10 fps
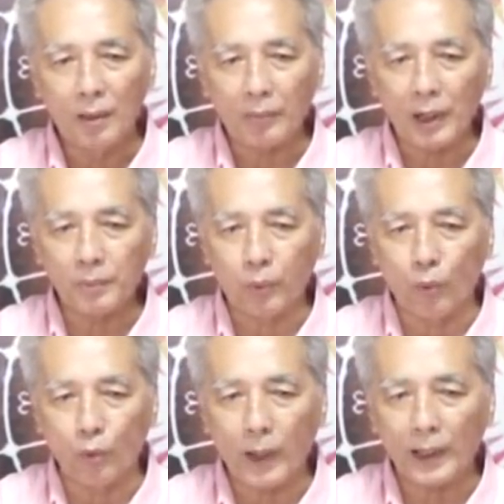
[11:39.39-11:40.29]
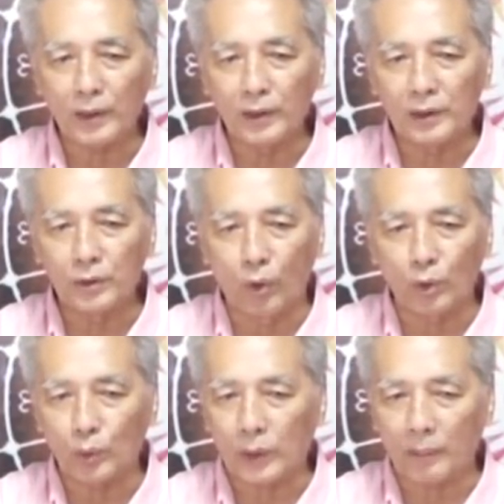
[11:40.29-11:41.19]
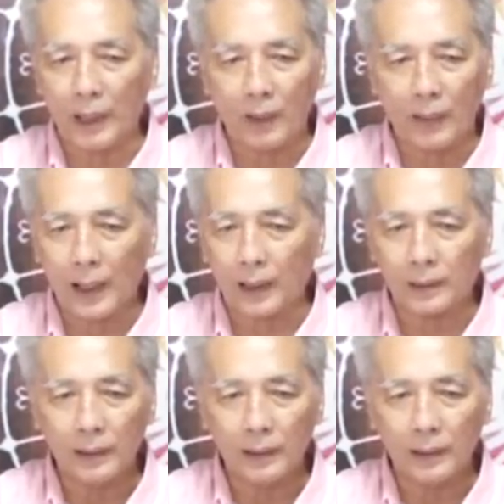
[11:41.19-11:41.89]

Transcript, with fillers: ไปผูกพันยึดโยงอยู่กับดาวห้า